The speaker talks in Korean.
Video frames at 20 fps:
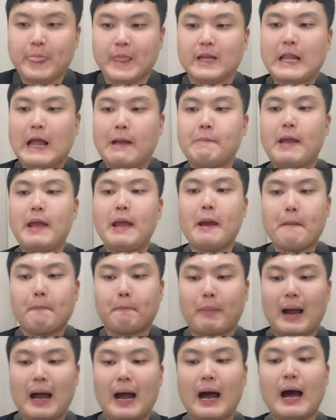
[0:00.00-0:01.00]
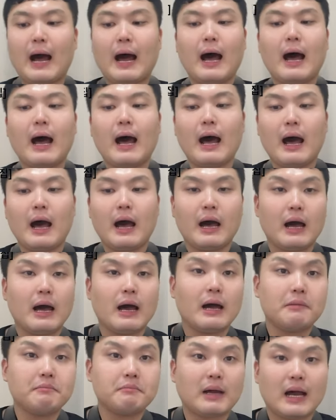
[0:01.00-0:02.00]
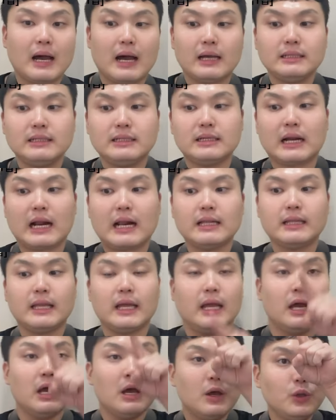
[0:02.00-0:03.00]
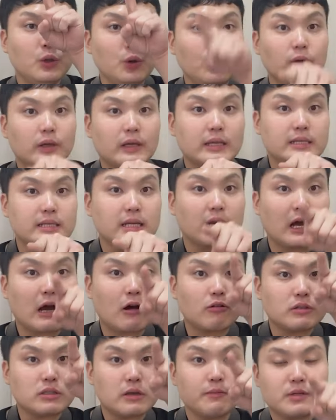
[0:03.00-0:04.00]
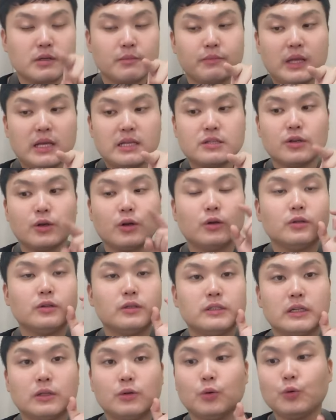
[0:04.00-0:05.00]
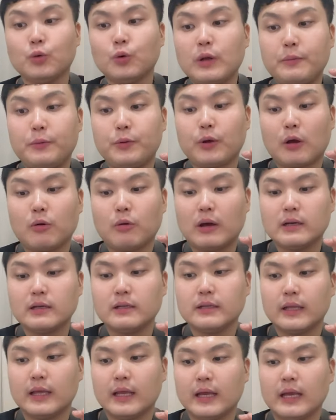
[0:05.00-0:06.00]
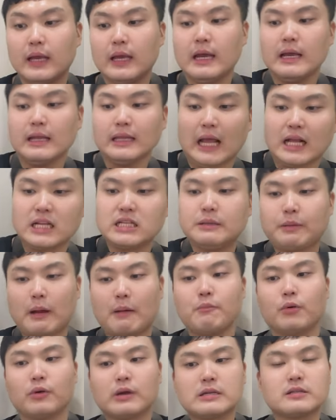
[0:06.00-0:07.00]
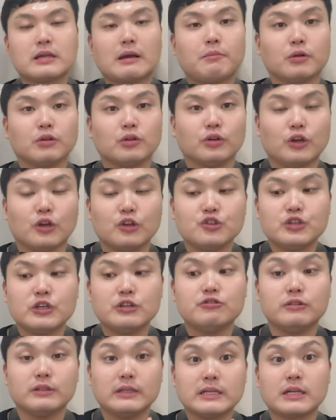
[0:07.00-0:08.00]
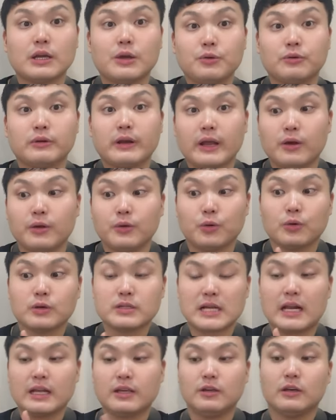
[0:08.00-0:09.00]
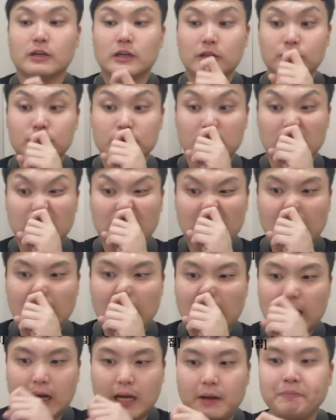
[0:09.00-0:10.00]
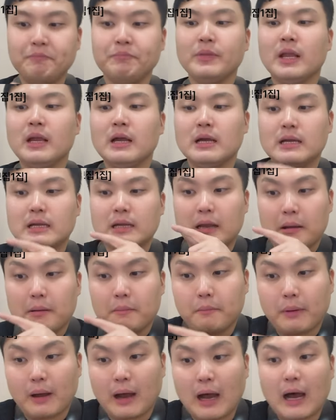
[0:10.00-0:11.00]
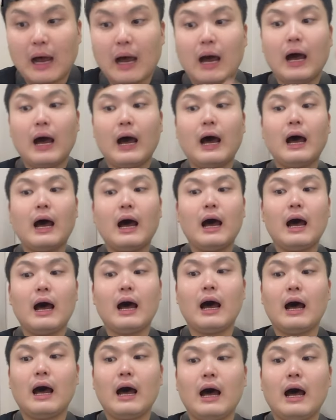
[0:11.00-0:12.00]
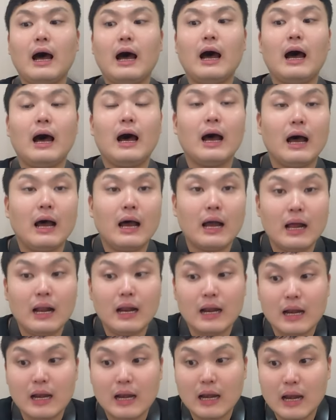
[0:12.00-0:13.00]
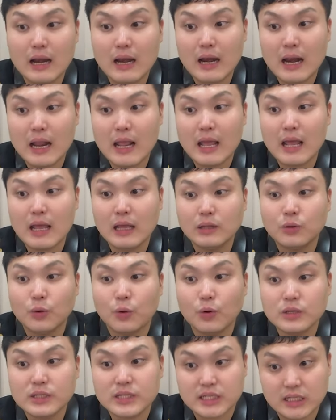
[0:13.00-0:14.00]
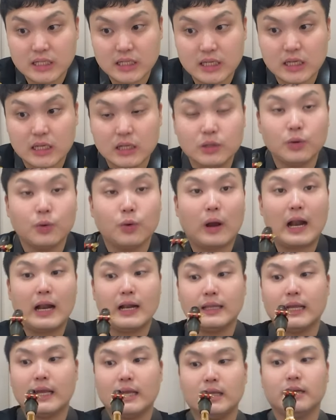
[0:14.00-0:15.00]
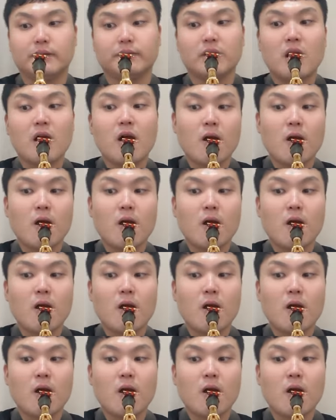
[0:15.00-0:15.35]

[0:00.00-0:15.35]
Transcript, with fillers: 그 다음에 밤하늘 할 때 이렇게 딱 하고 점점 돼 있어. 이거는 이제 도돌이표라고 하는데 다시 반복해서 한번 더 연주해 줄 때 사용을 해요. 요거 잘 기억해 두셨다가 발레도 시도 할 때는